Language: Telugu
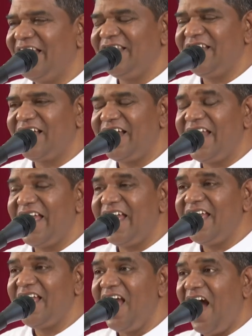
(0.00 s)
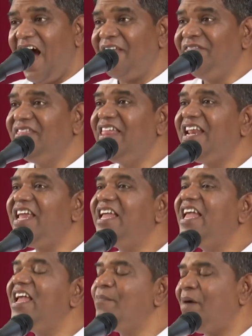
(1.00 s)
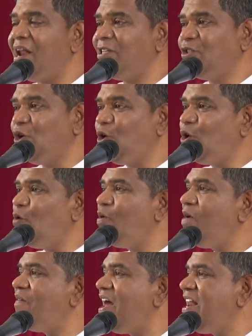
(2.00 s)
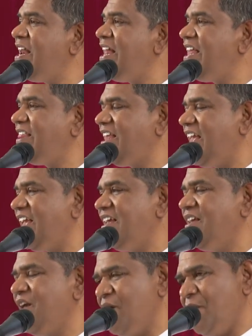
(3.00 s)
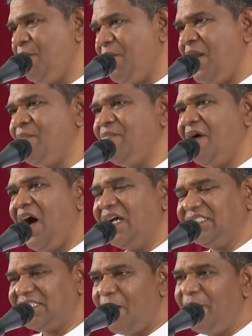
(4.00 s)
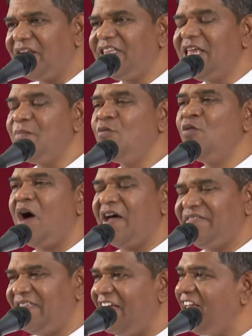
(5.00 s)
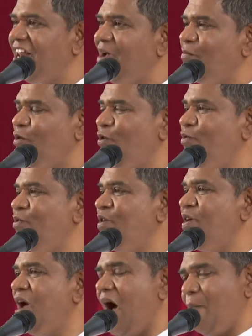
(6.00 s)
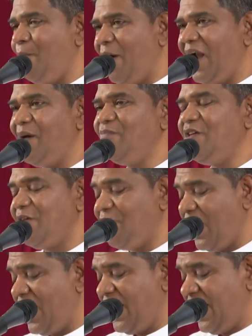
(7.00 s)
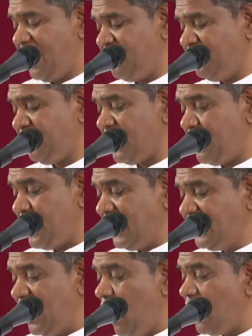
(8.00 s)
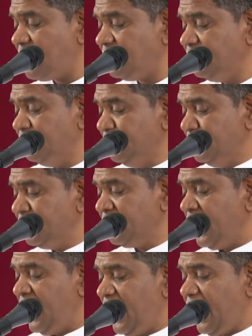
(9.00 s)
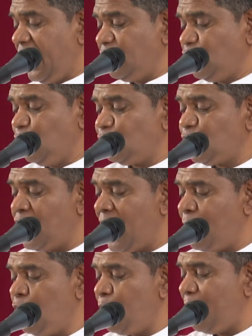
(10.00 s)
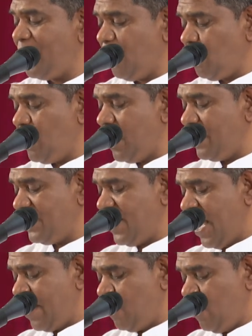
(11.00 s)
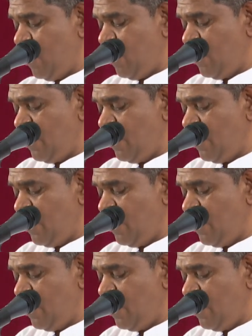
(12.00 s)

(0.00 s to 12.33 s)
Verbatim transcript: ఎందుకంటే అందరికీ మన చుట్టూ ఉన్న వారికి మనం ఆ సామర్థ్యము ఆ ధైర్యము ఆ బలము ఇవ్వాలని ప్రైజ్లో ఇక్కడ చూస్తున్నాము పదకొండవ అధ్యాయంలో